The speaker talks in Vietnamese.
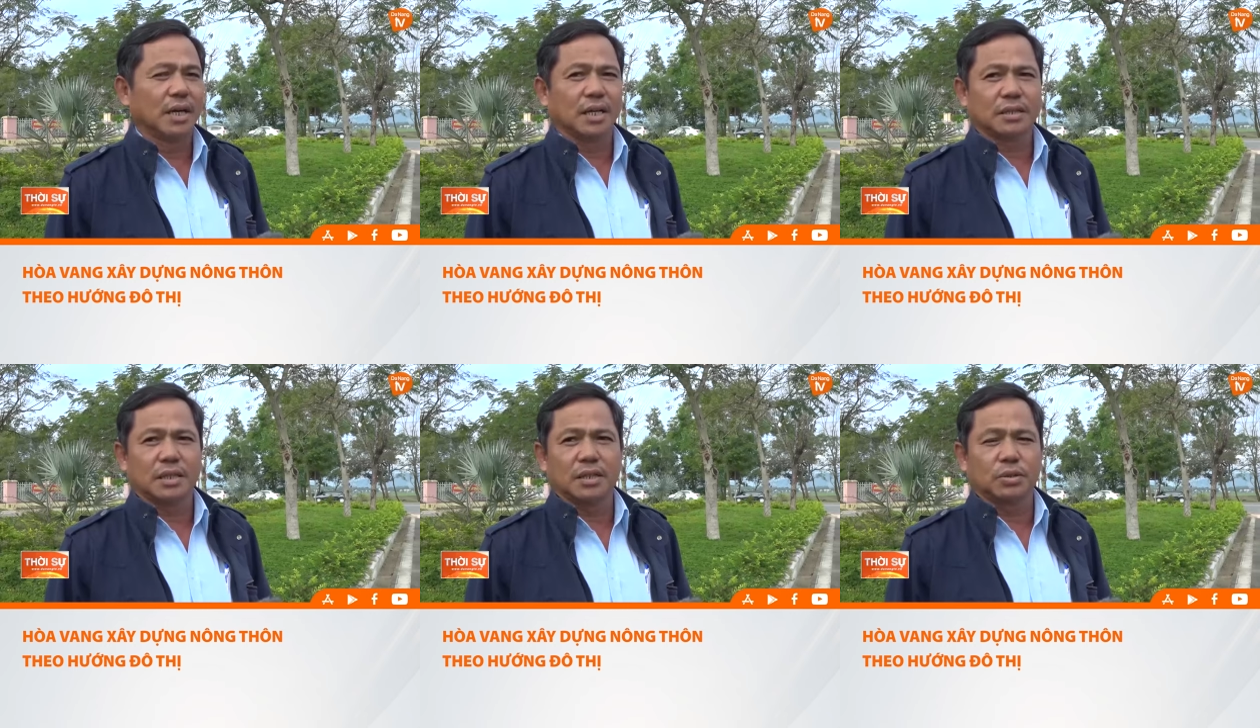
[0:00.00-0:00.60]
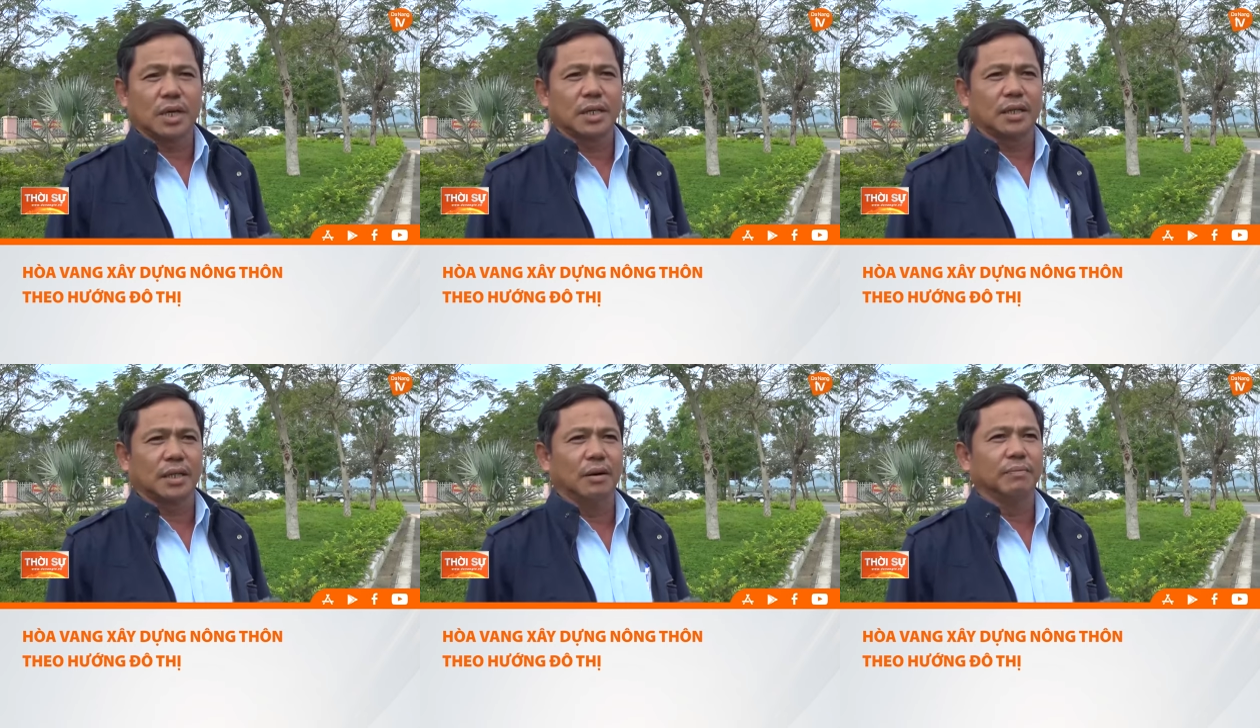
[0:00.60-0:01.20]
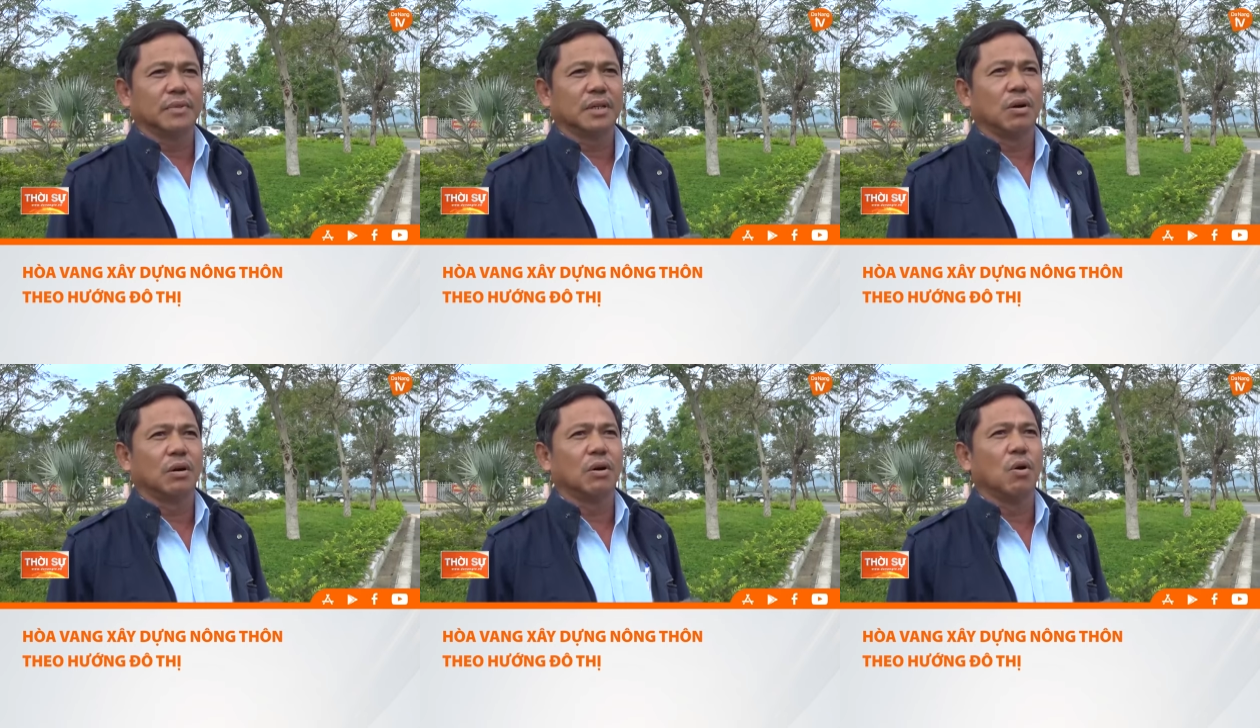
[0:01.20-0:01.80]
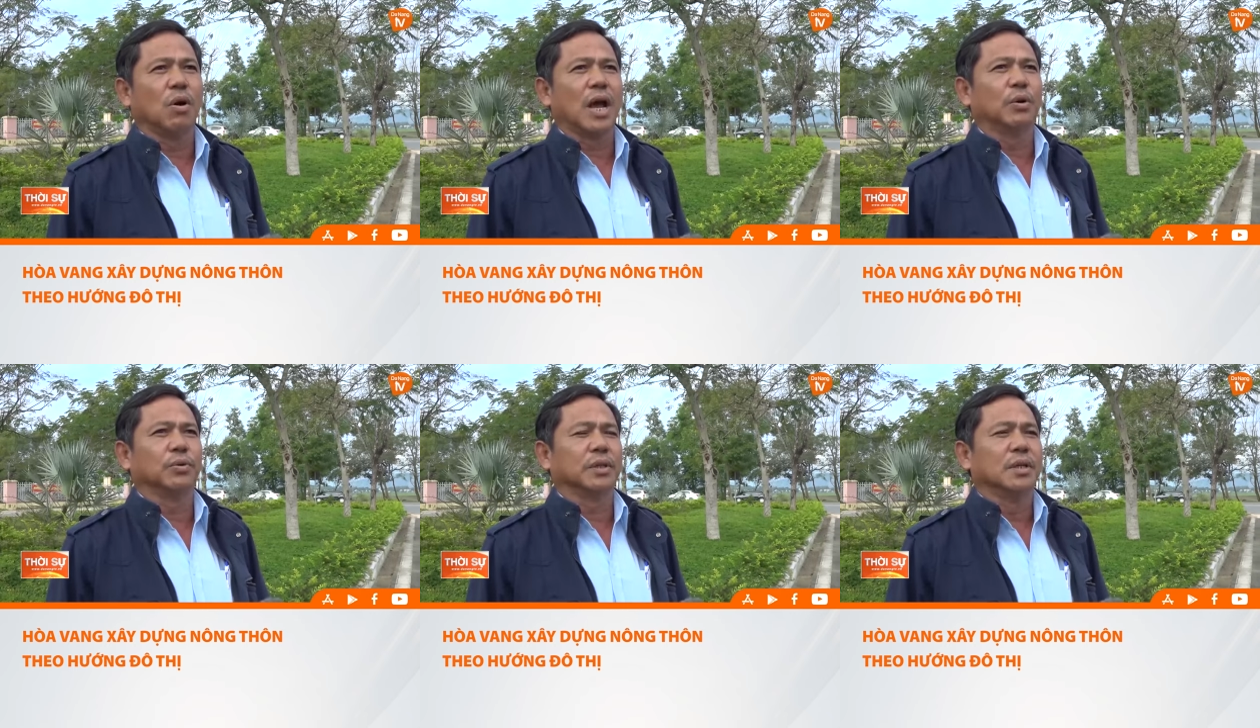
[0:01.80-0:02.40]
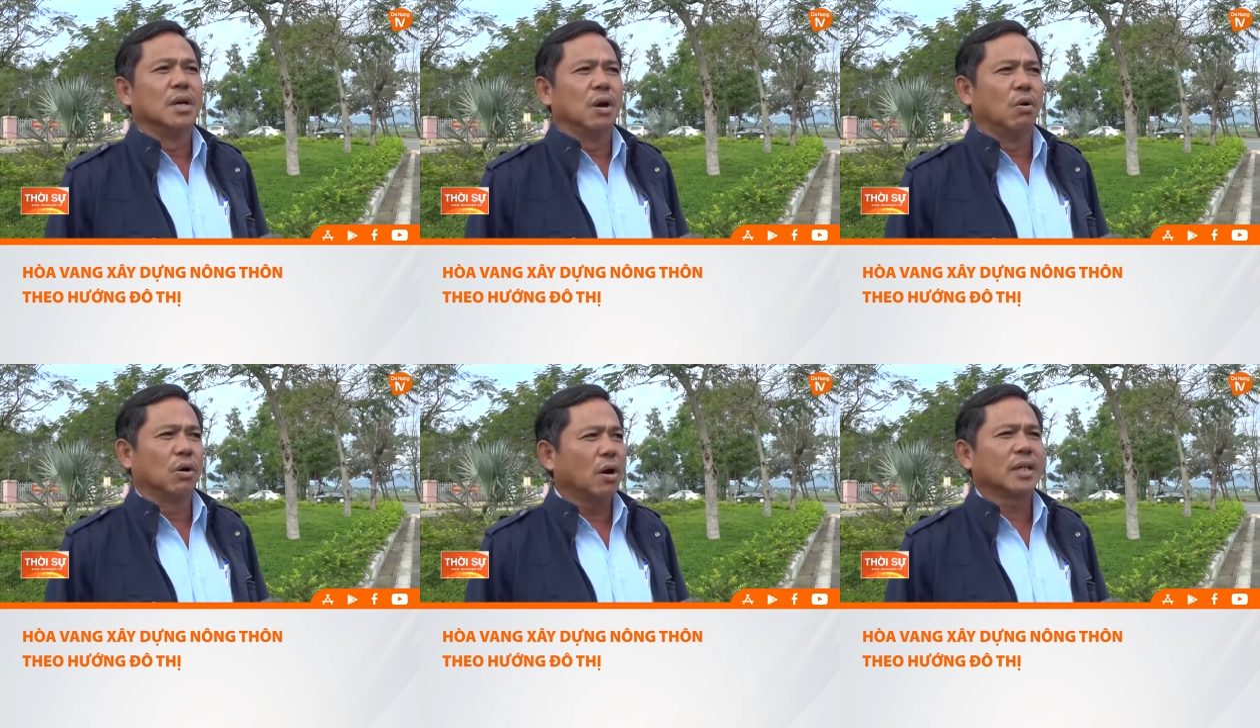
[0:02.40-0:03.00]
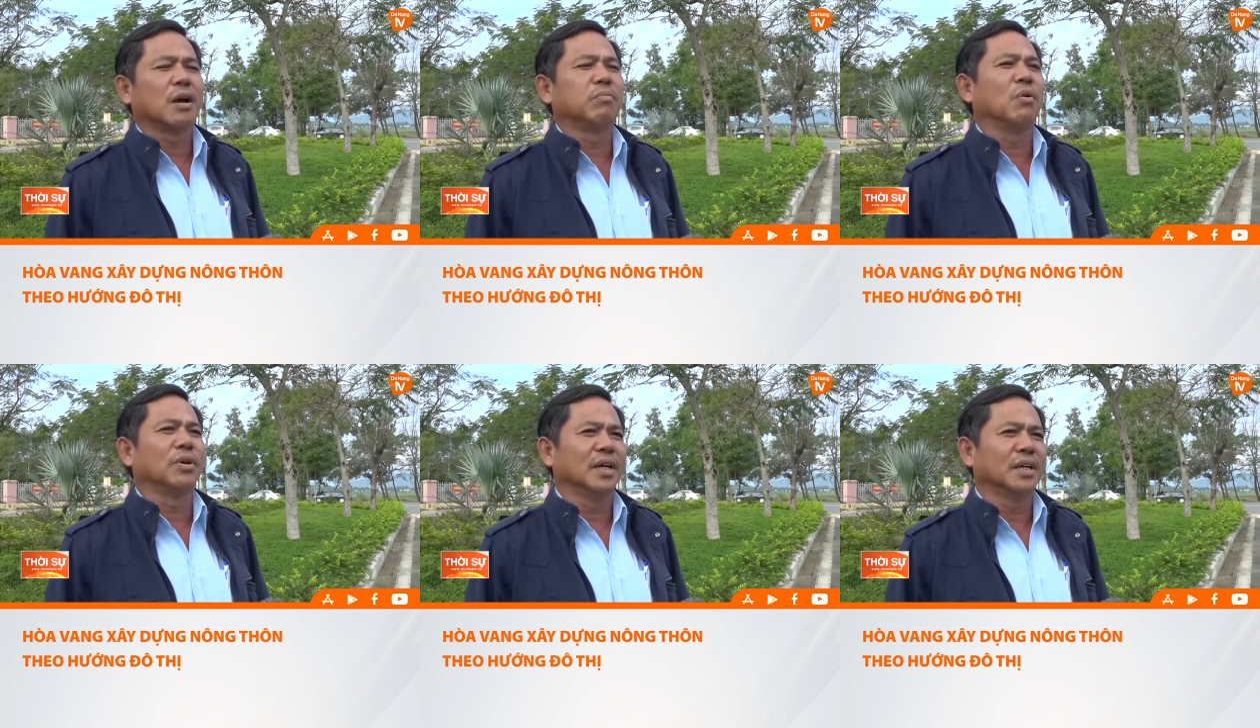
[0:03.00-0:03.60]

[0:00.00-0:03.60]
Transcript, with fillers: à, xóa nhà tạm, hộ nghèo, hộ đói thì không còn